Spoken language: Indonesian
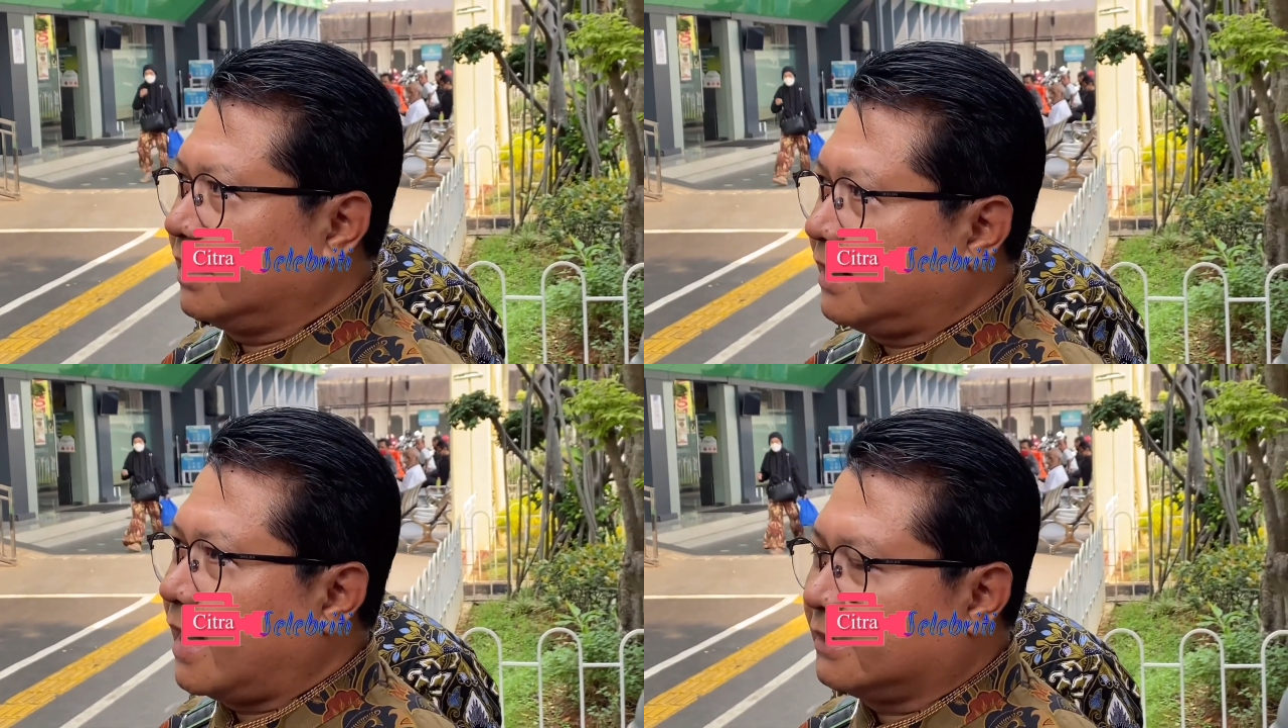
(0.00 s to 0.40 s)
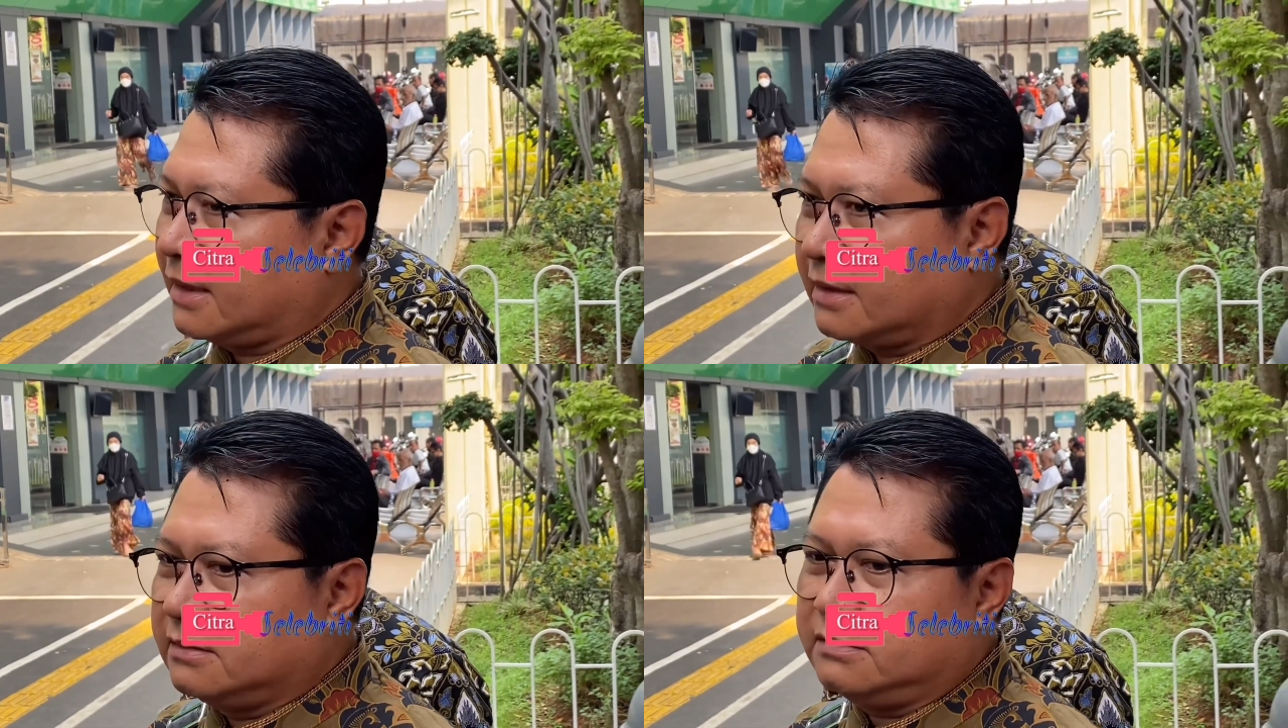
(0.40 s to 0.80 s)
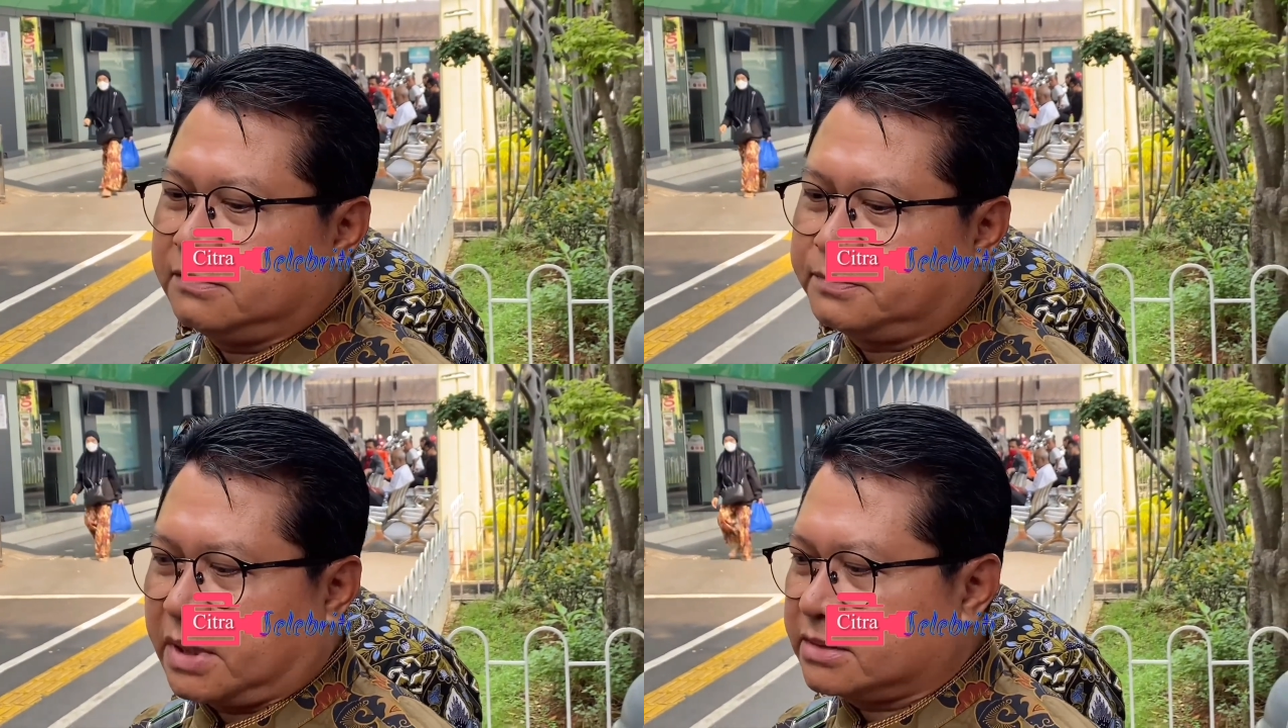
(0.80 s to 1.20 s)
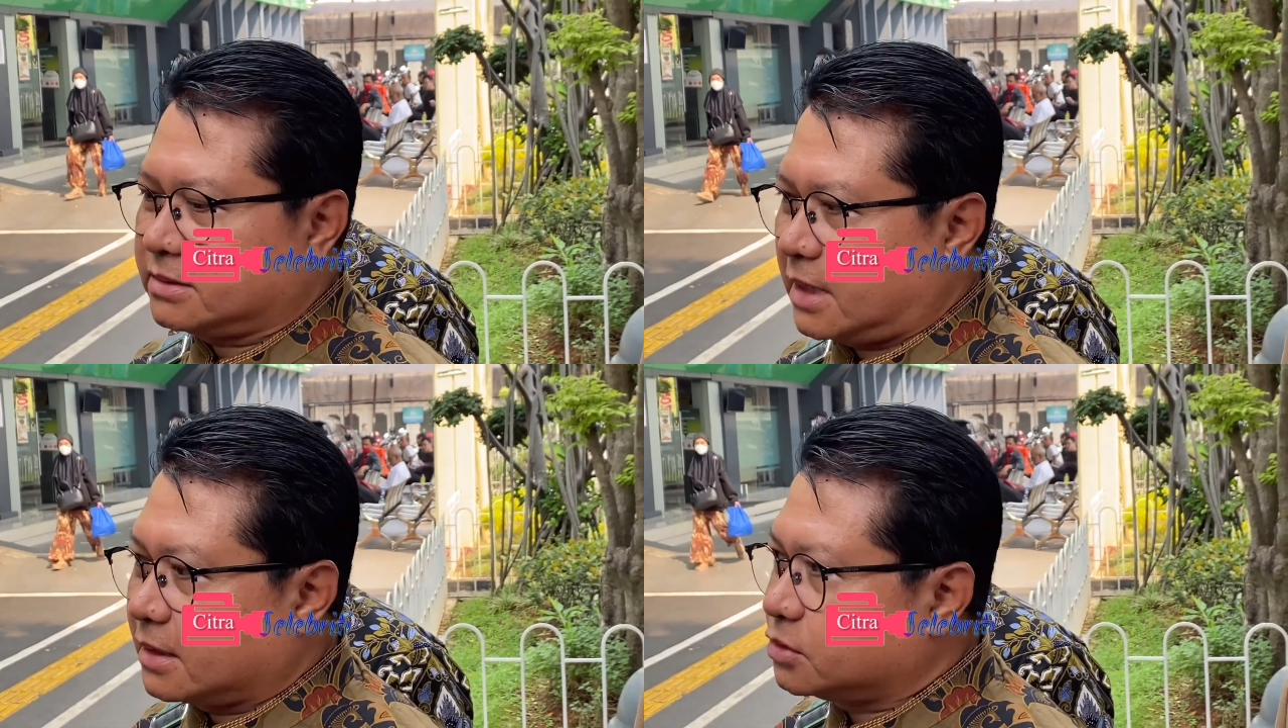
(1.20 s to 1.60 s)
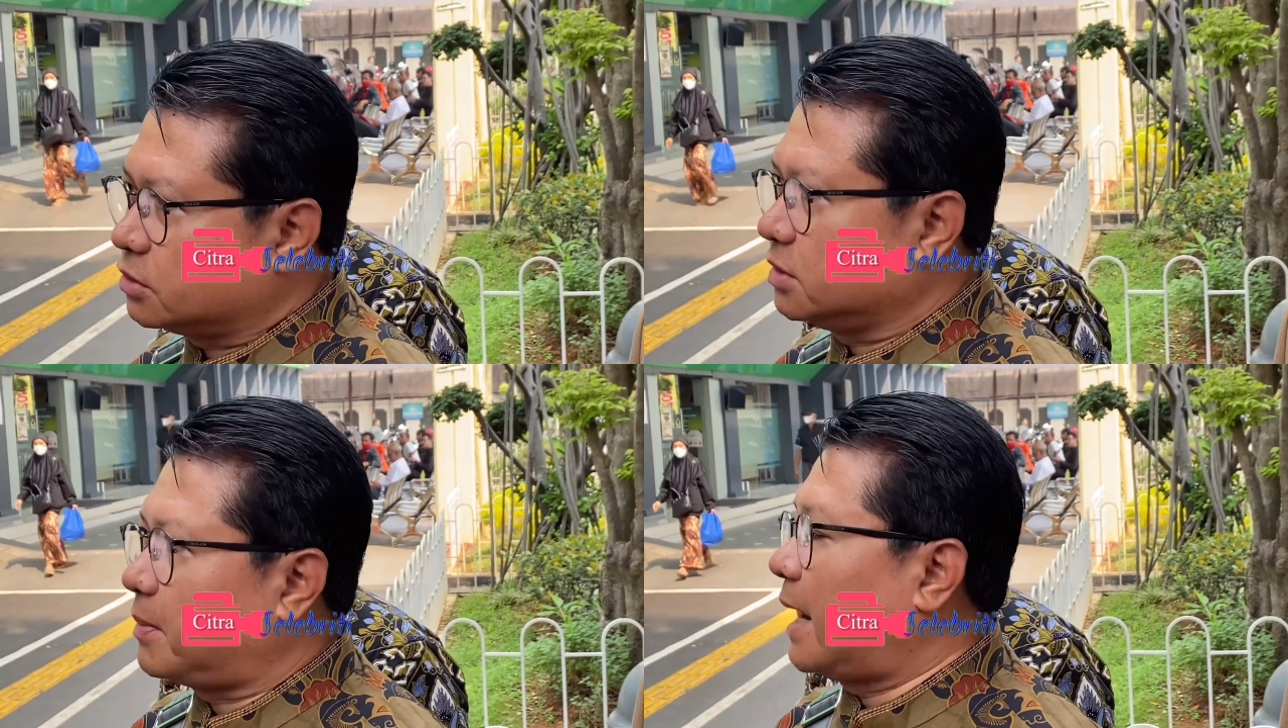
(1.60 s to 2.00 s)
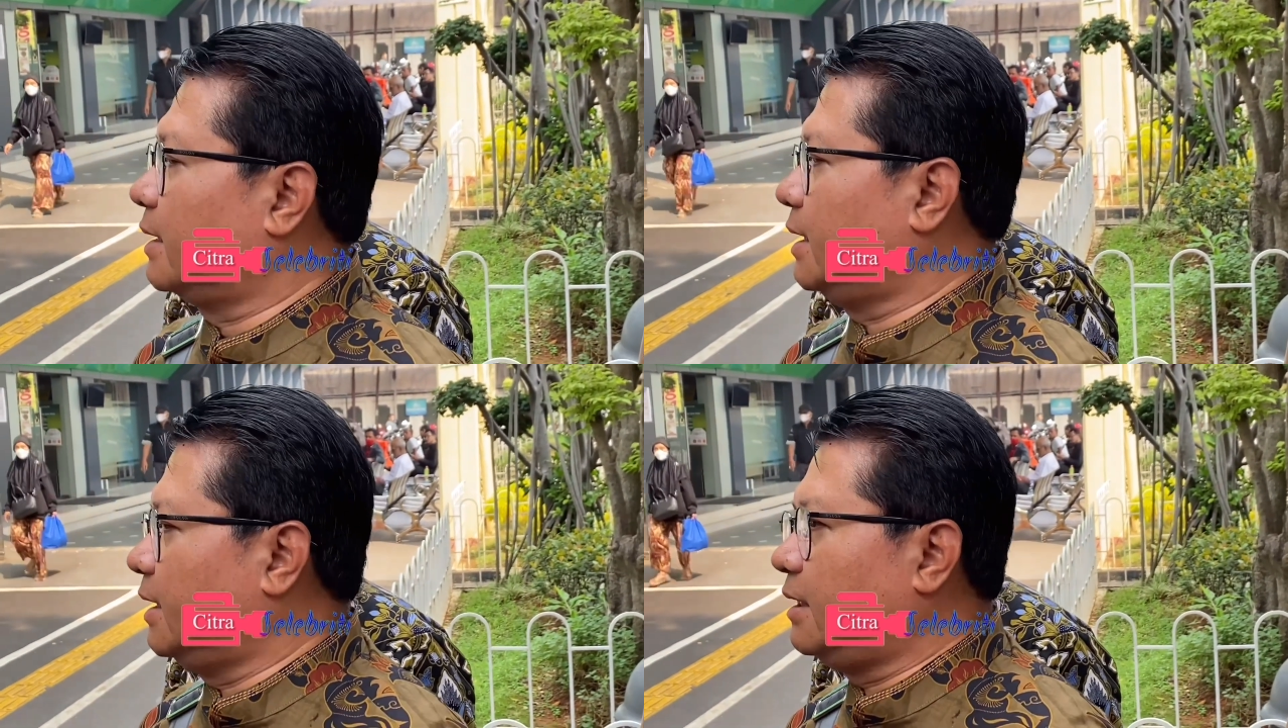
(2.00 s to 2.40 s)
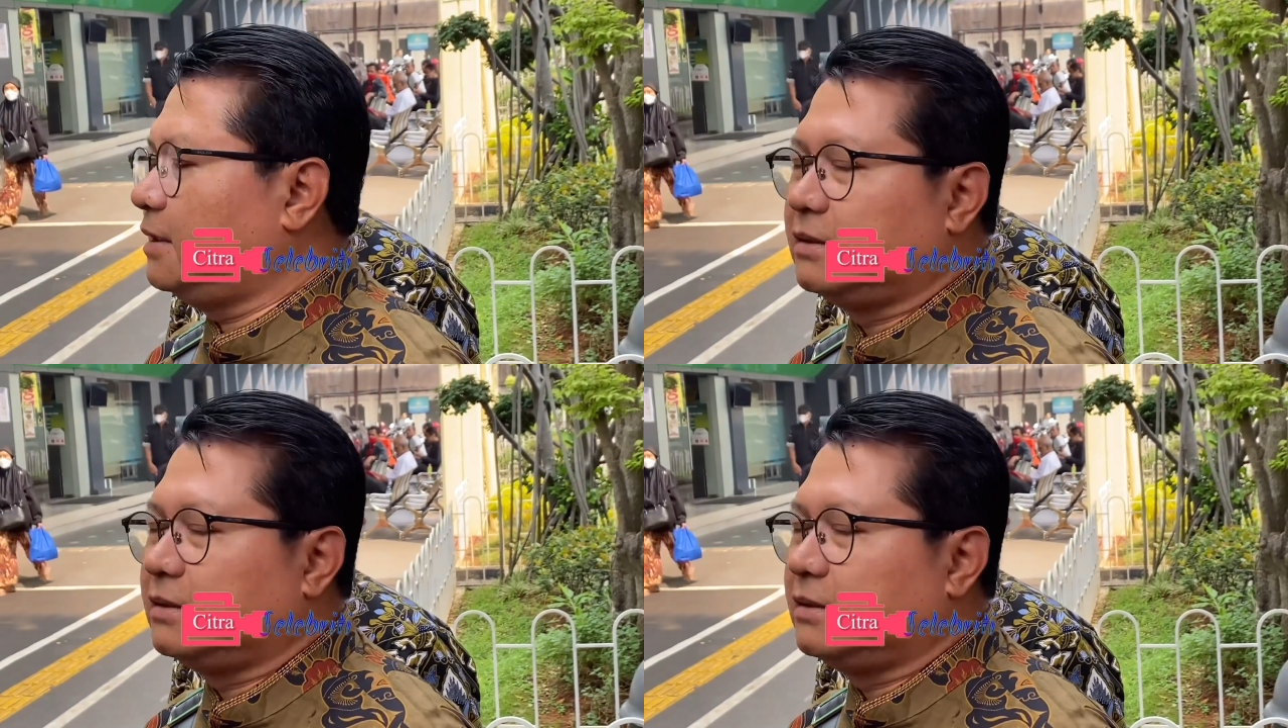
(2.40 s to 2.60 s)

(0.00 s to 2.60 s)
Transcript: kita datang pas langsung dipanggil,